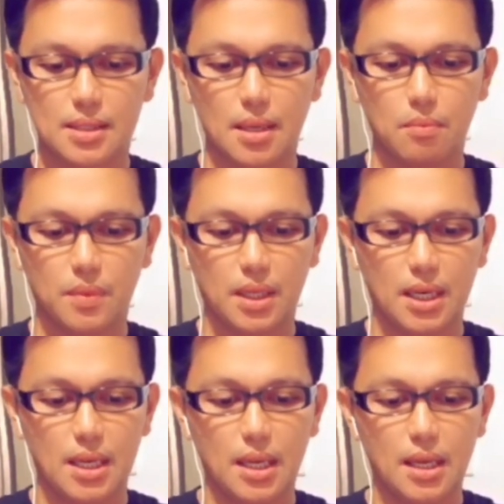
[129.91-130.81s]
Step
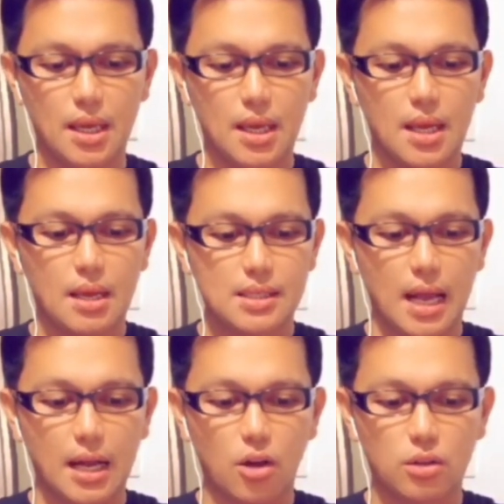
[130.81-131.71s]
3,
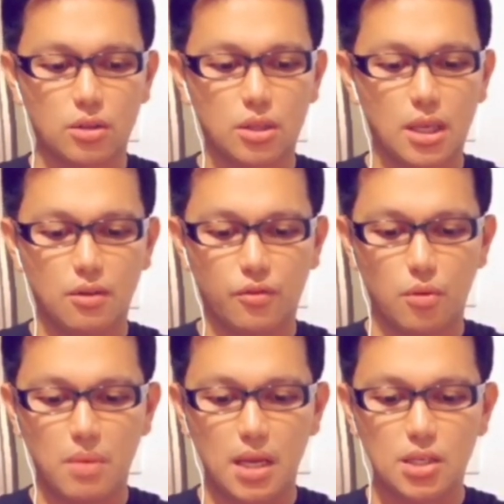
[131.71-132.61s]
sa account
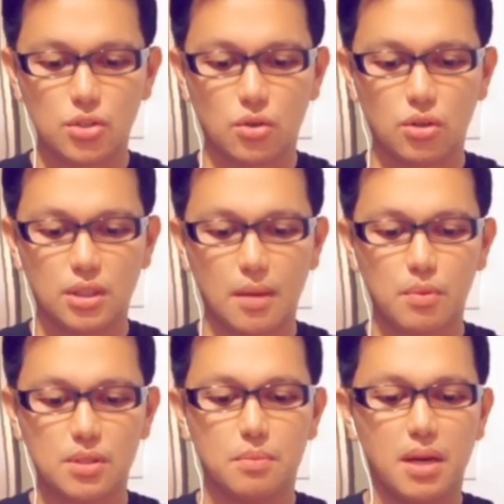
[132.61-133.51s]
information,
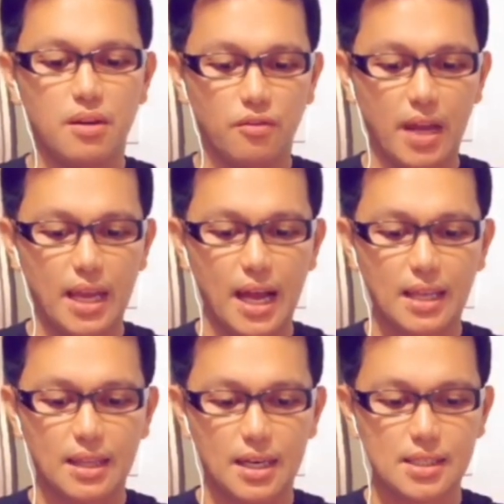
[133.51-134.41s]
tapos verify
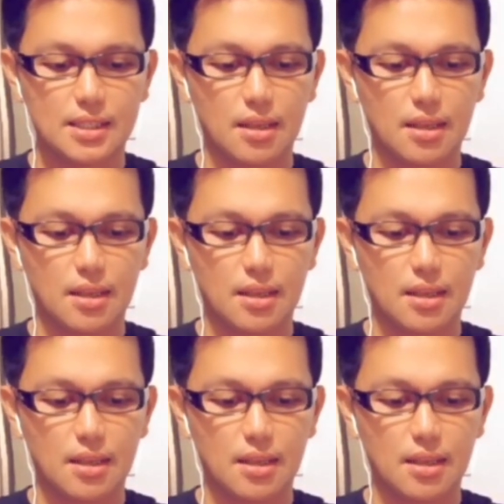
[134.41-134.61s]
address.